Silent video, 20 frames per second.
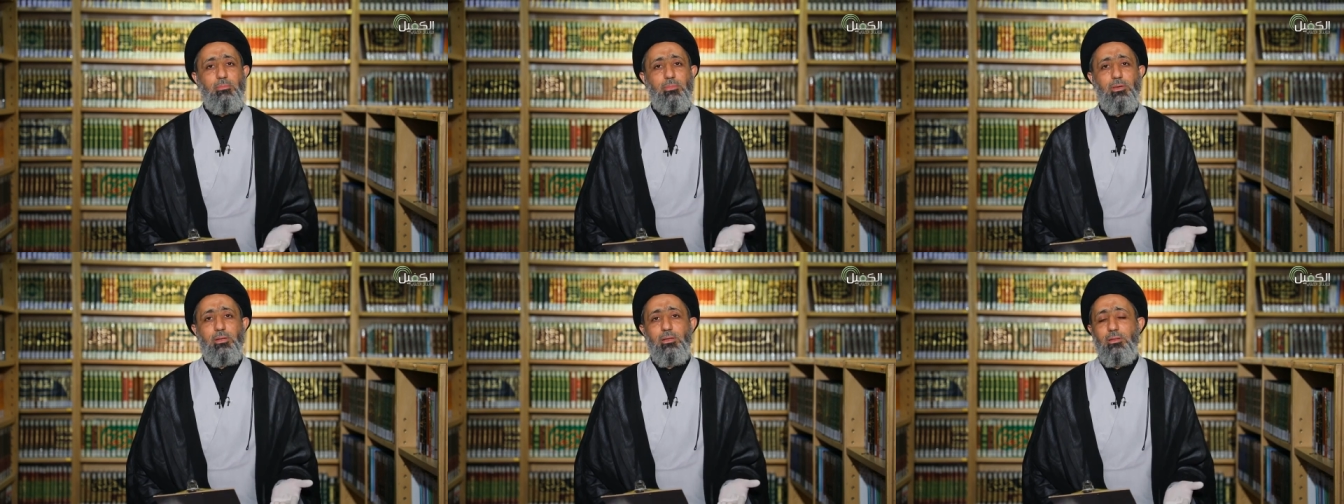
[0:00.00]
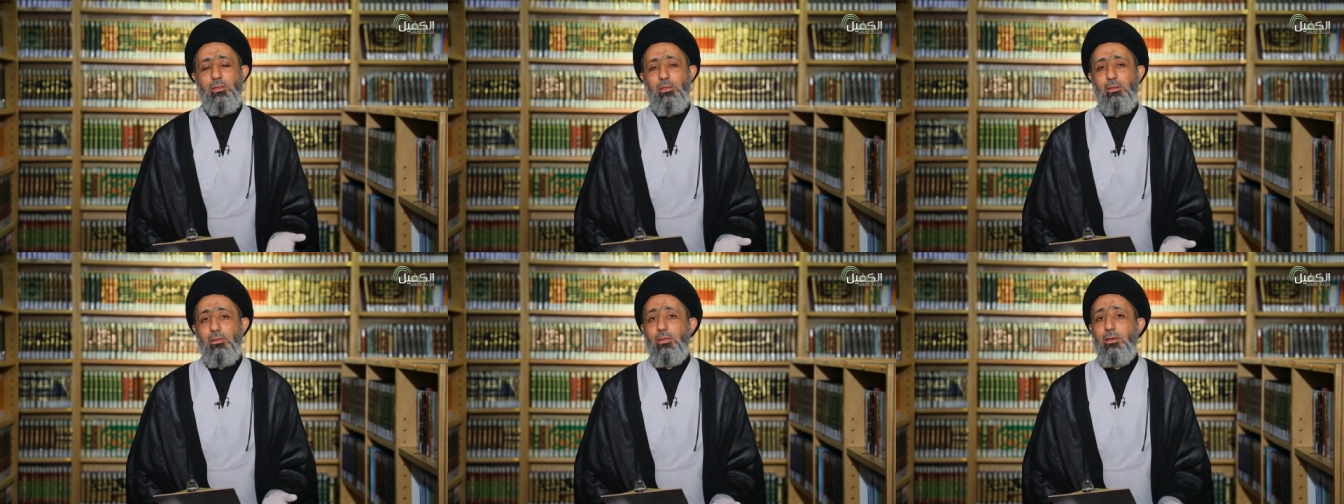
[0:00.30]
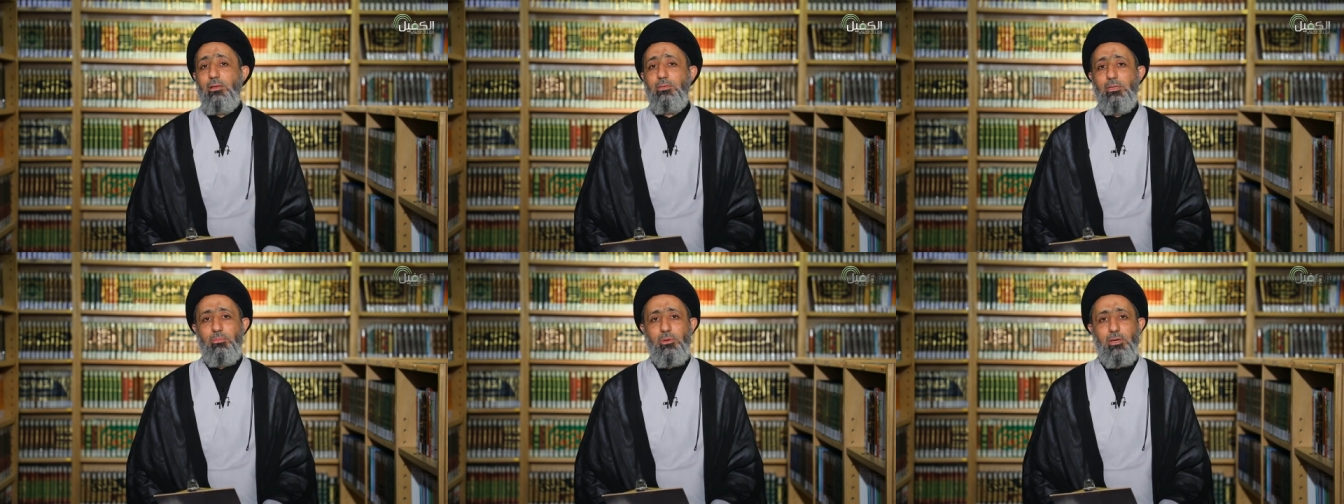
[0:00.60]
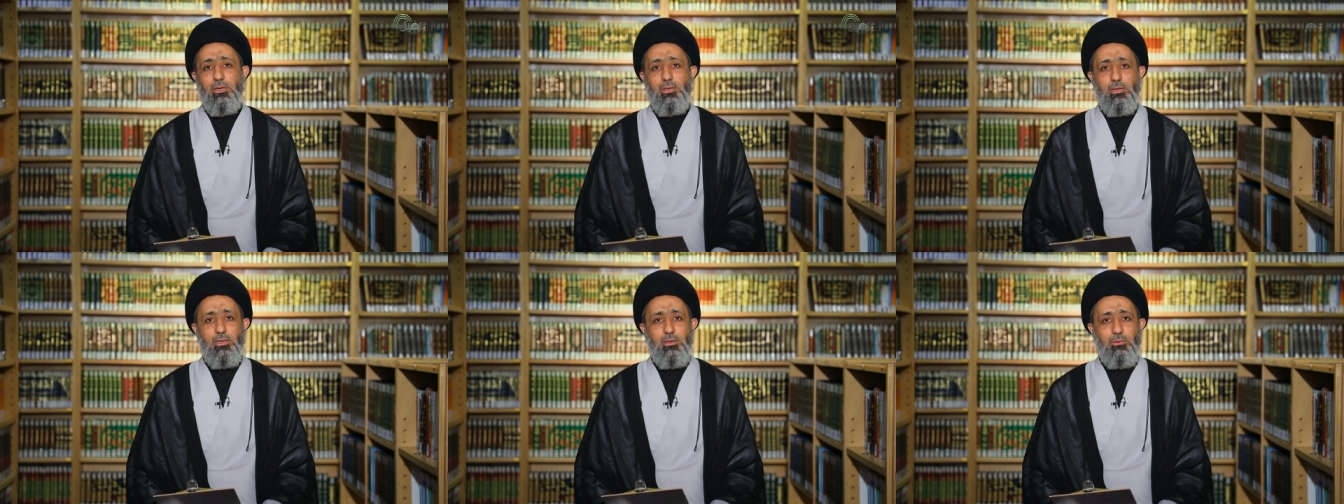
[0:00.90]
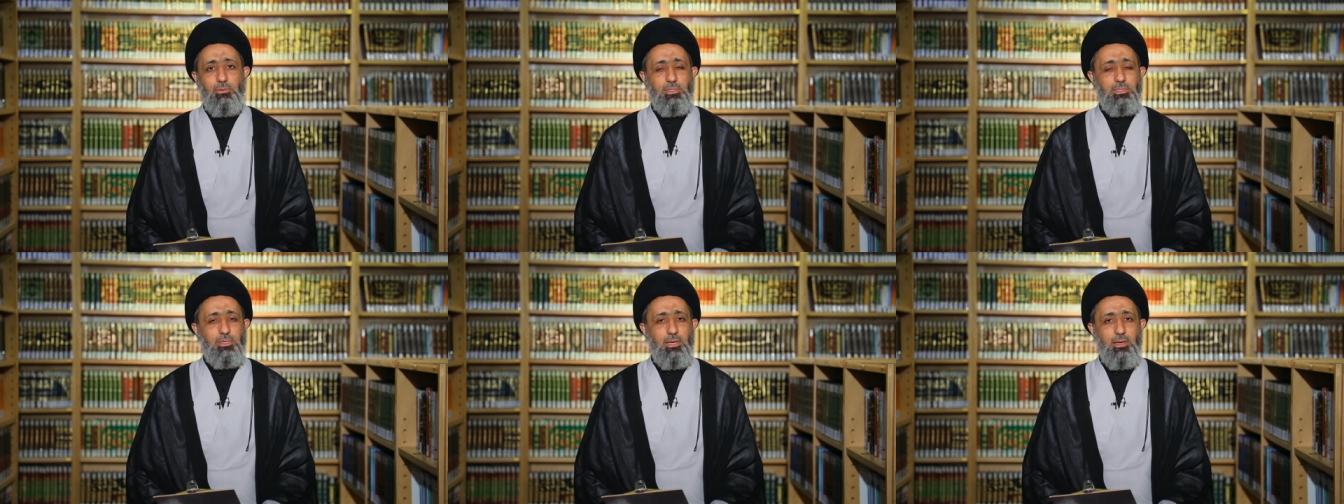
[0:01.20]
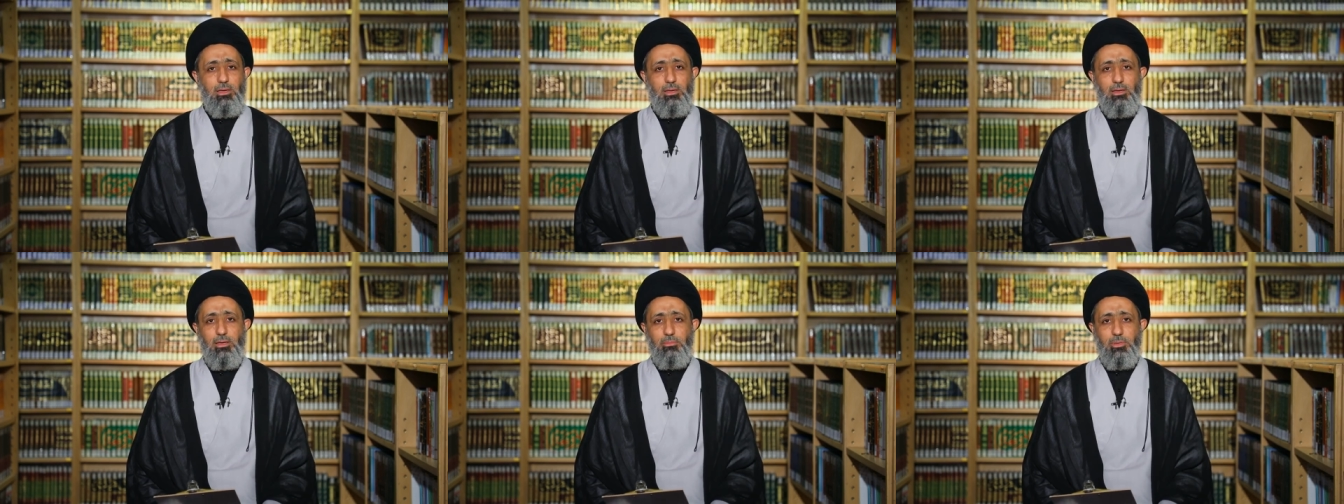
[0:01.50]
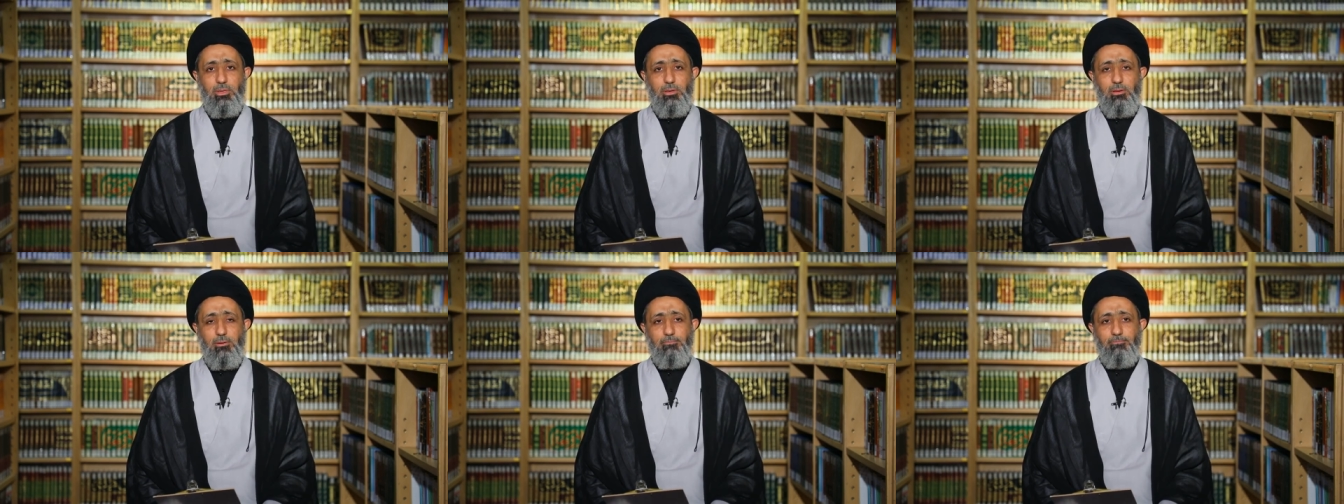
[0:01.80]
امرنا الله تبارك وتعالى
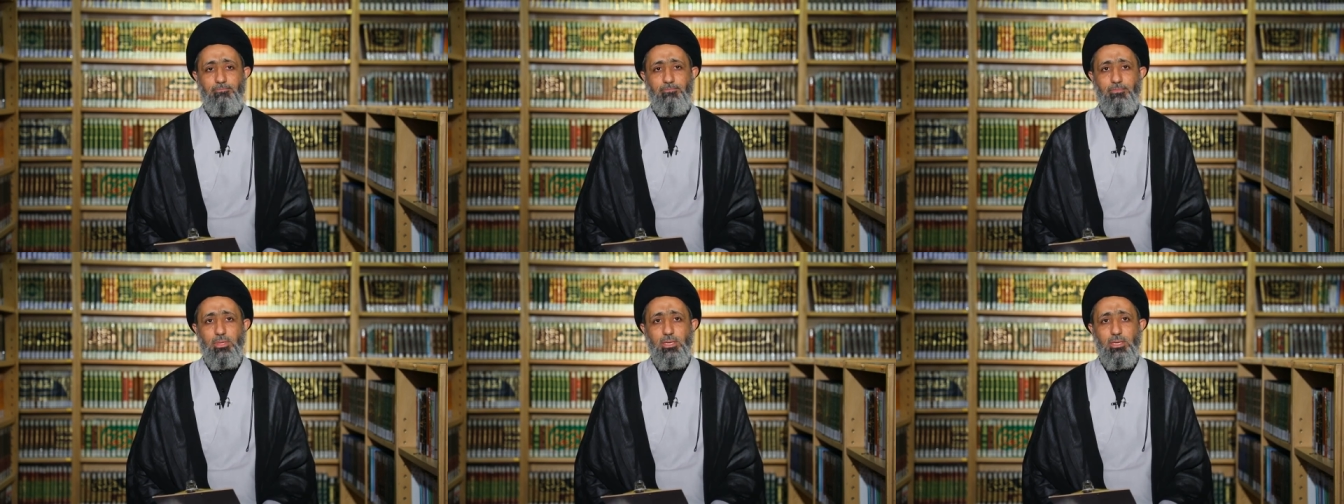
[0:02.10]
بها